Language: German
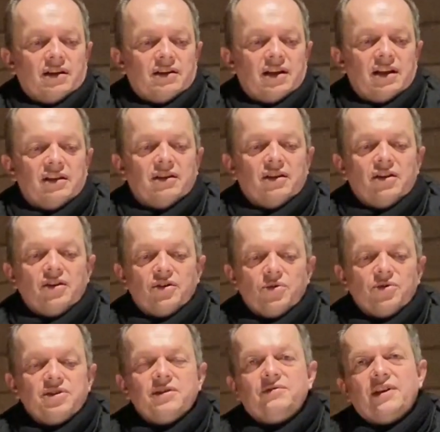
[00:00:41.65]
Denn
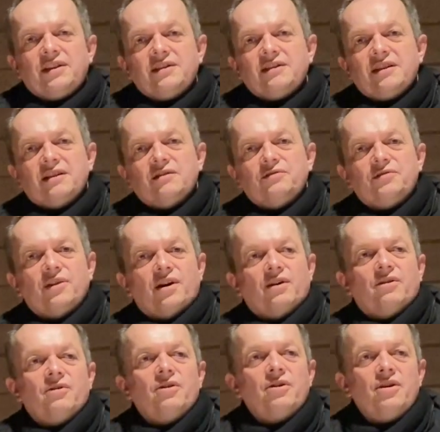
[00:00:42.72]
Josef hätte seine
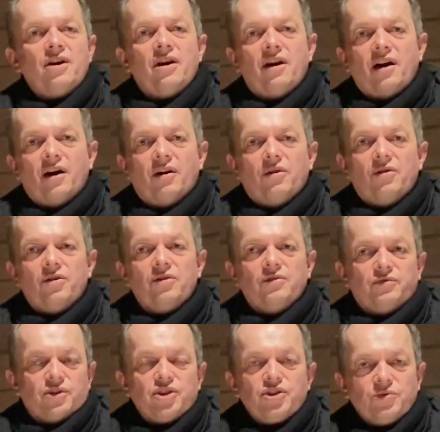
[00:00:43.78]
Frau auch
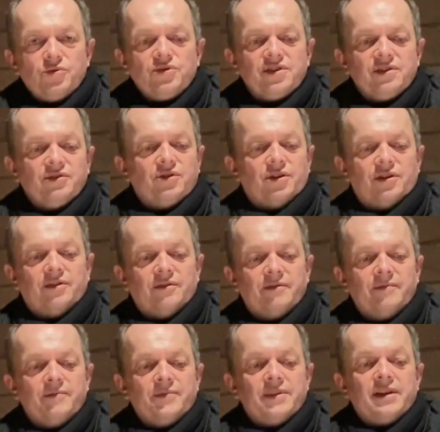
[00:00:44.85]
verstoßen können,
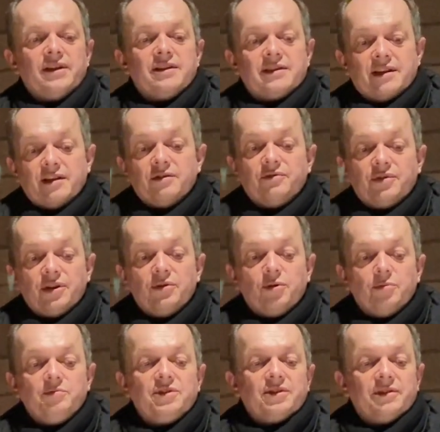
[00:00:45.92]
seine
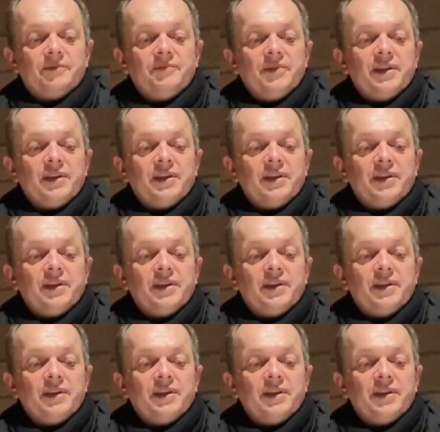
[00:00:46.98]
Verlobte.